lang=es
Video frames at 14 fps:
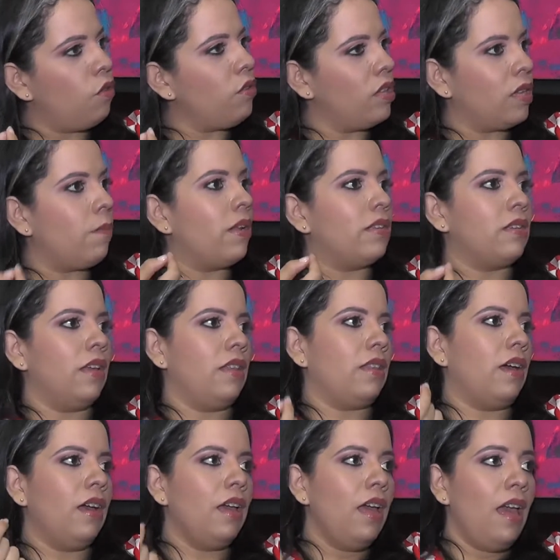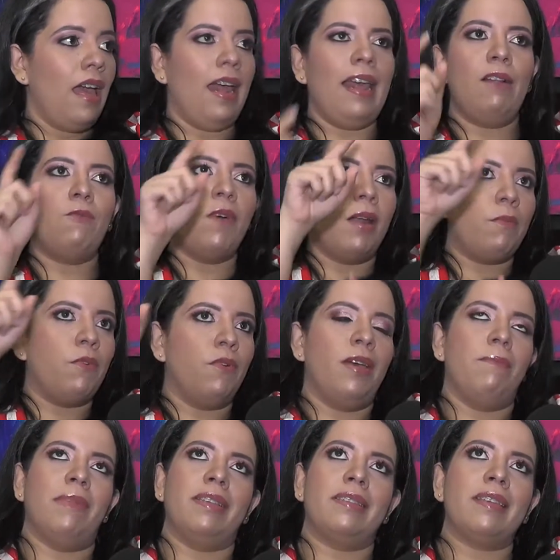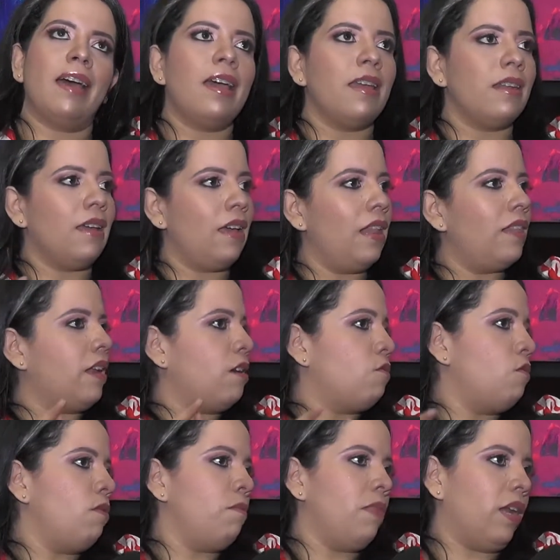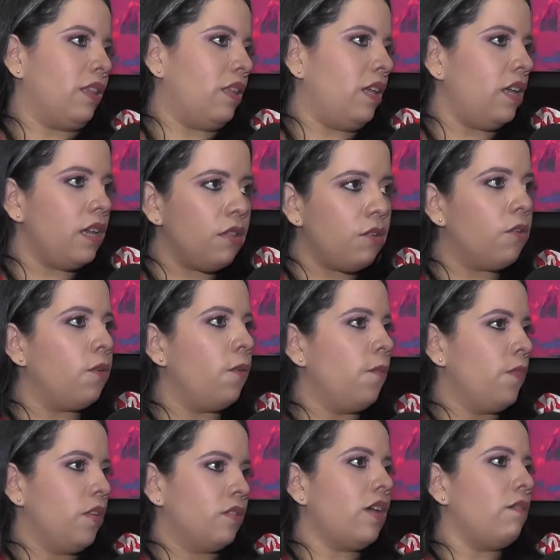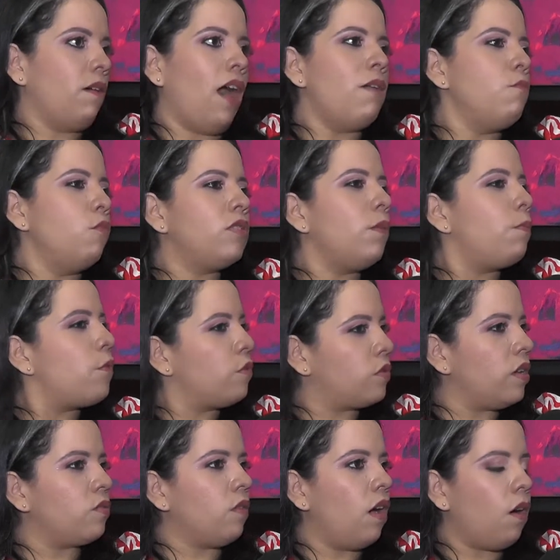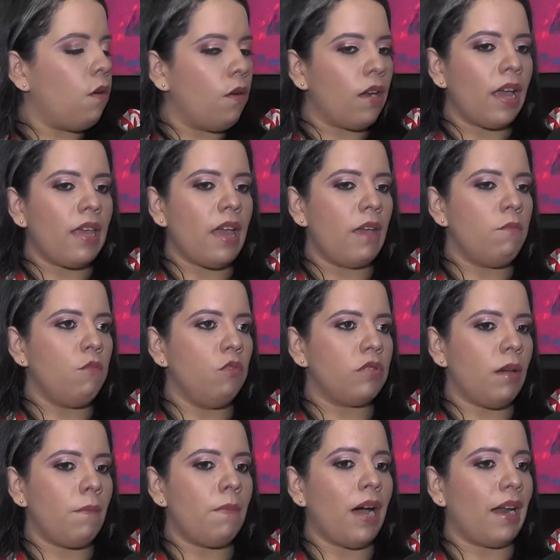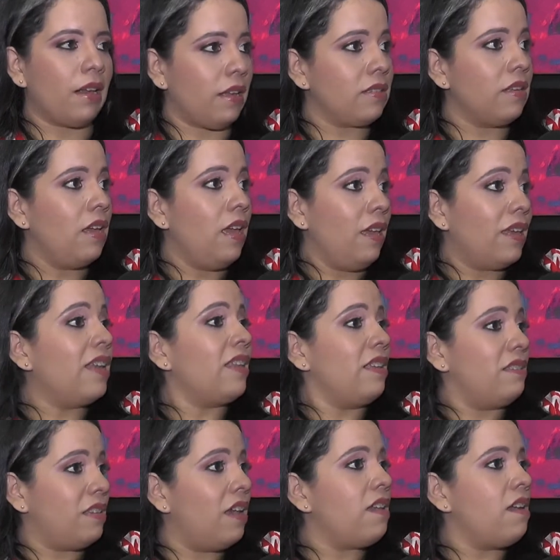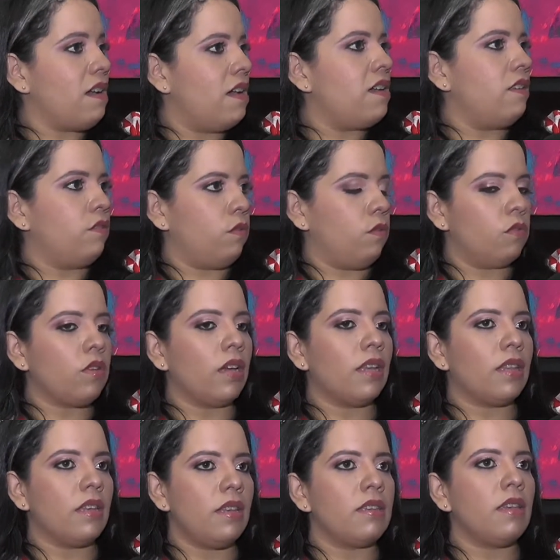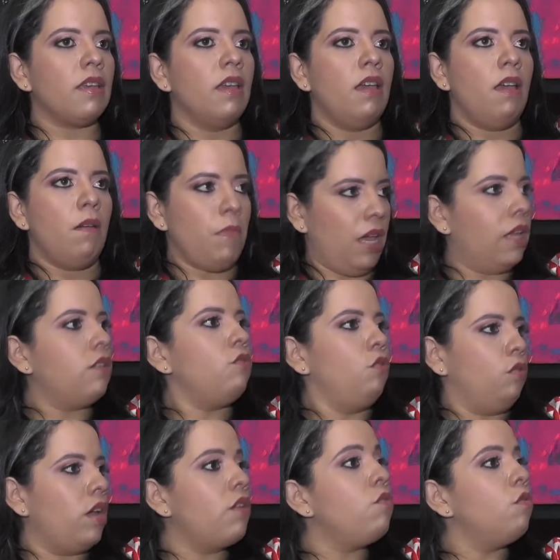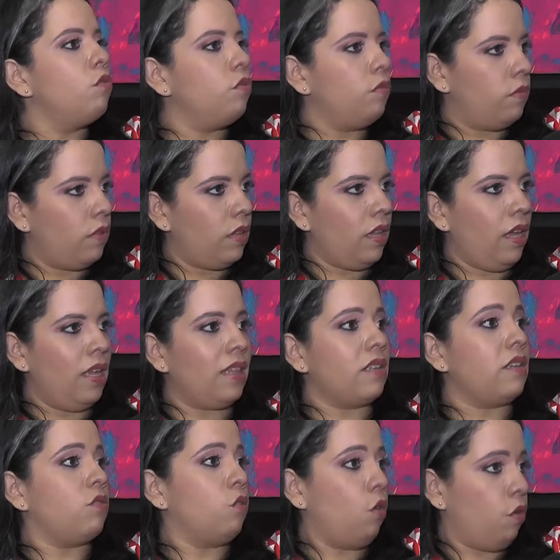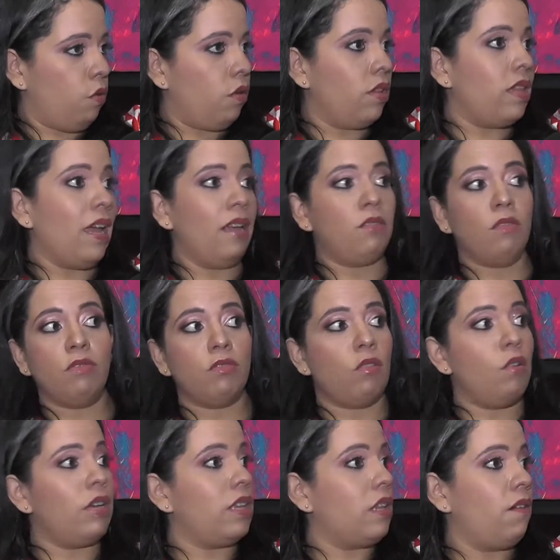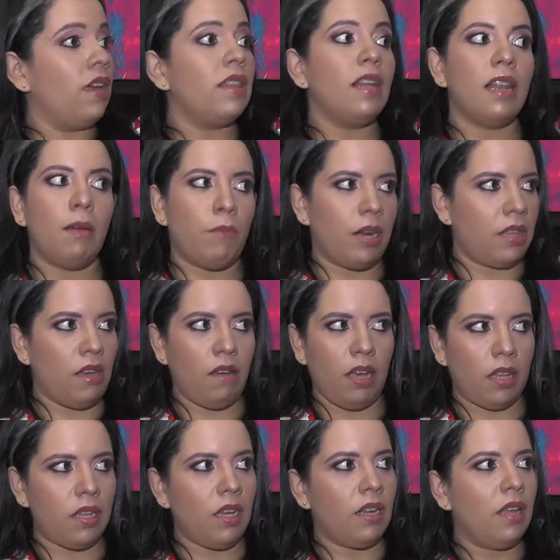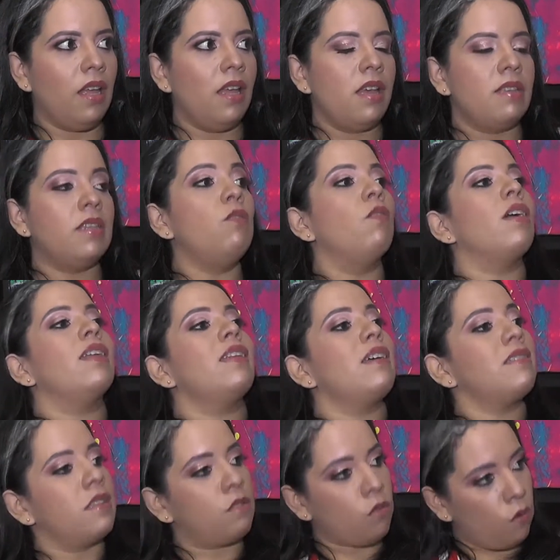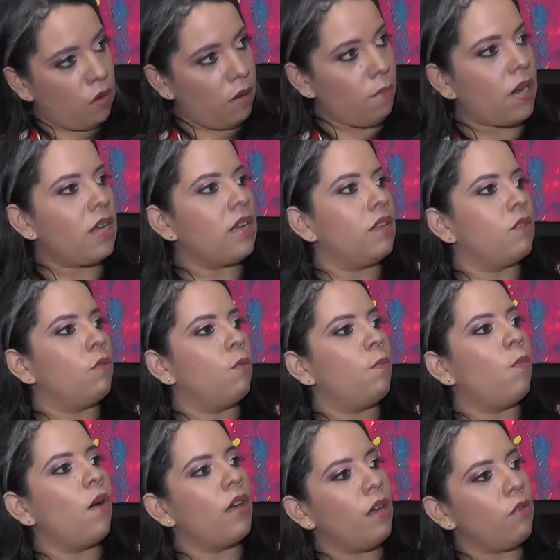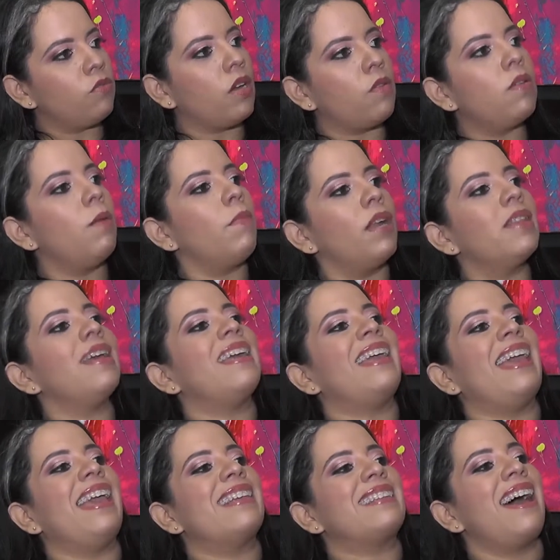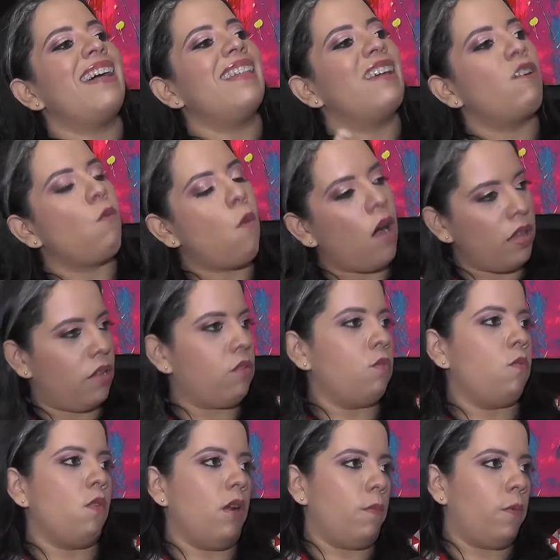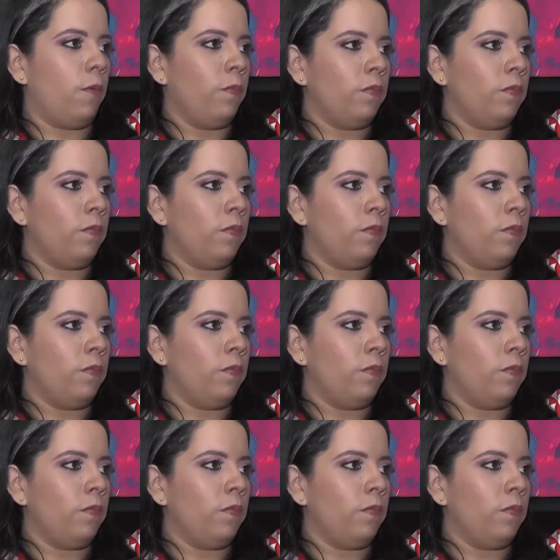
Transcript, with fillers: donde te presentan el cuerpo de manzana, el triángulo invertido. O sea, hay muchos procesos ahora y hay muchas marcas que te enseñan a eso. O sea, que te dicen, ven, yo te ayudo, y te asesoro. De hecho, no solo es que te venden la prenda de vestir, sino que te asesoran para que tú puedas usar una prenda que es adecuada a tu cuerpo.